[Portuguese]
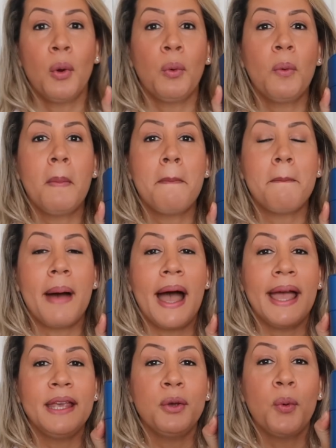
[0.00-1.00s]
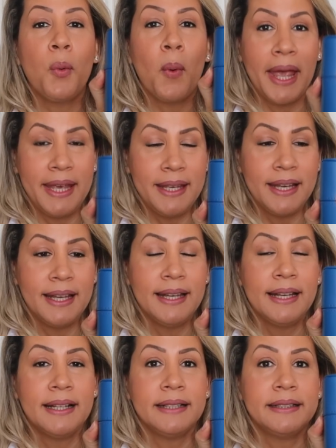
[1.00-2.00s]
o My Way
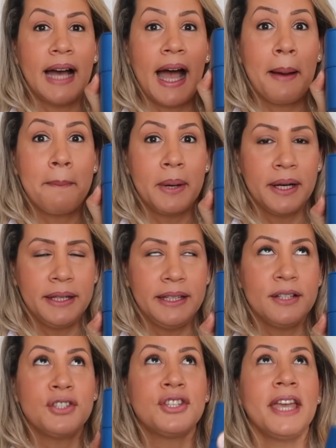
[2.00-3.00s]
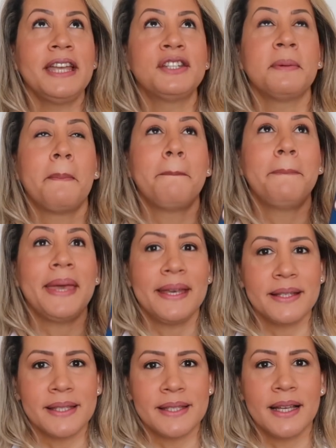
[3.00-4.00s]
da Armani. Gente,
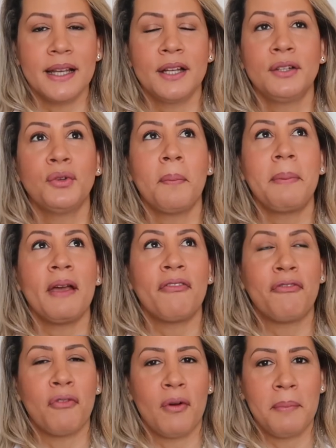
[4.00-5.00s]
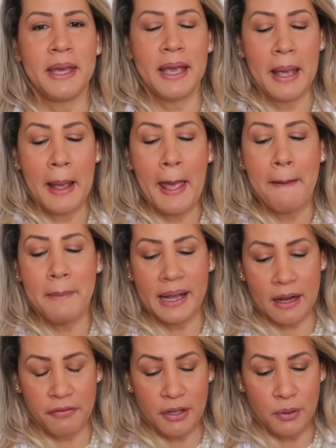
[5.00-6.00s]
pensa num perfume
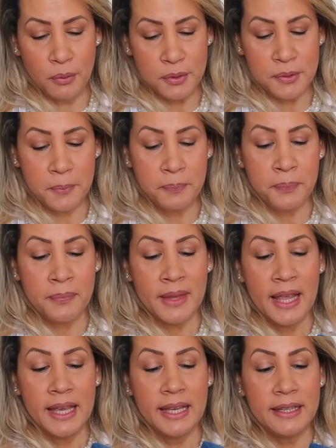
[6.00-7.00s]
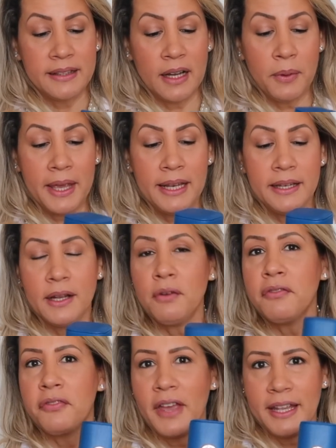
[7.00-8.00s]
maravilhoso. Então, ele
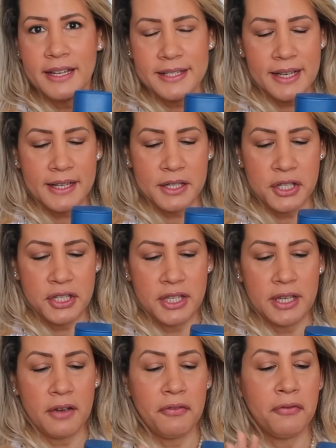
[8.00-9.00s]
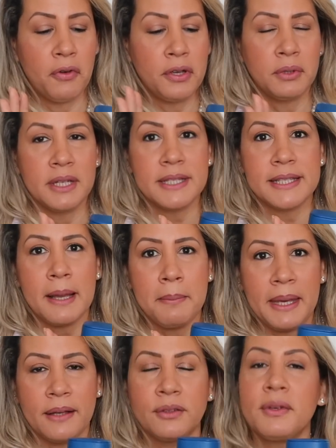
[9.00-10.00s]
não vem nessa caixinha, foi um
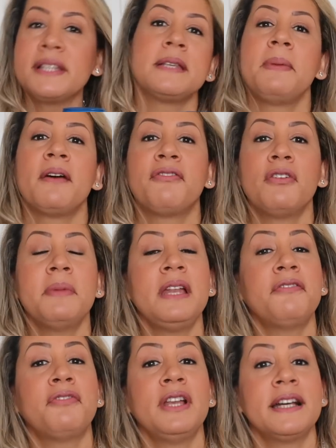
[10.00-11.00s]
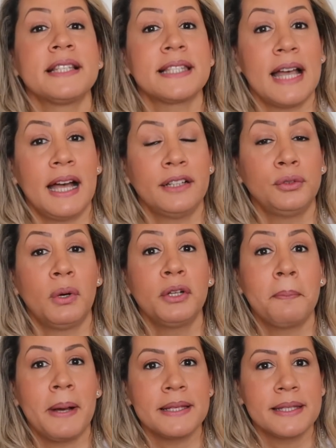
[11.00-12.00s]
lançamento. Esse perfume ele foi lançado
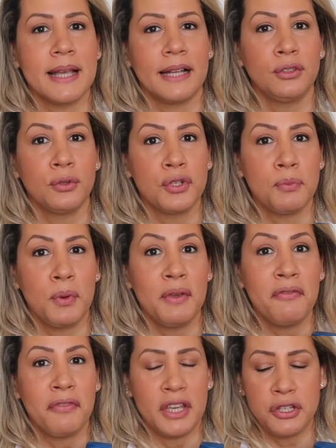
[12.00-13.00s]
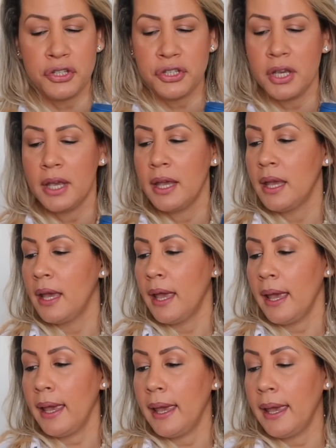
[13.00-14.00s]
ano passado, em 2020
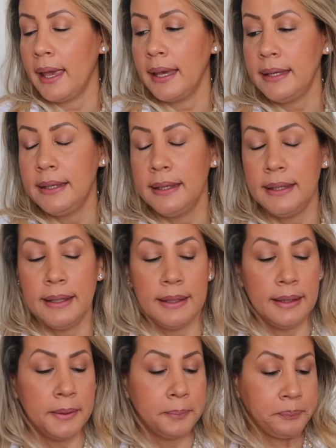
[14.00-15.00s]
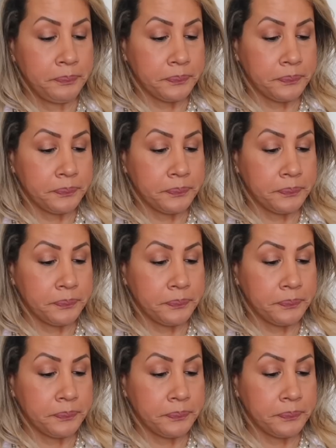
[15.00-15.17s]
é, e,